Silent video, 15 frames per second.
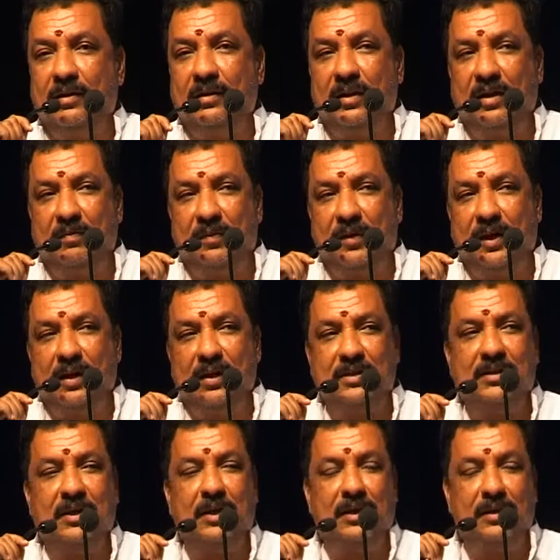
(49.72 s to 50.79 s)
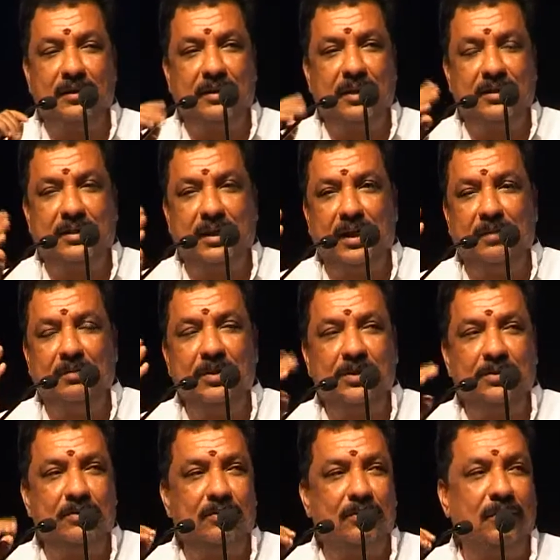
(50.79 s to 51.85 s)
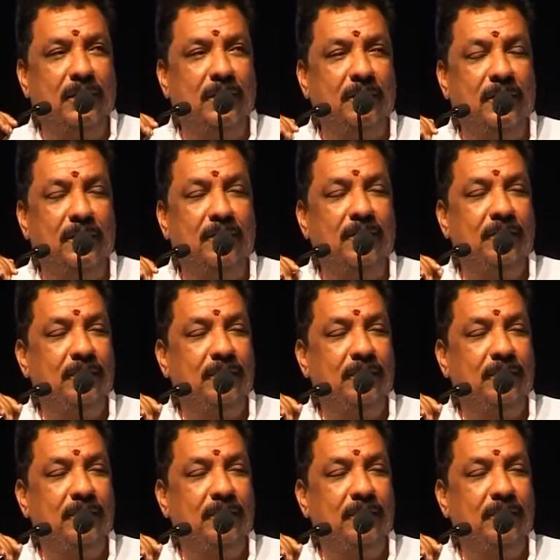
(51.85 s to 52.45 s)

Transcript: నేను అప్పుడు అడిగిన సార్ ఇంత స్థలం తీసుకుంటున్నారు మీరు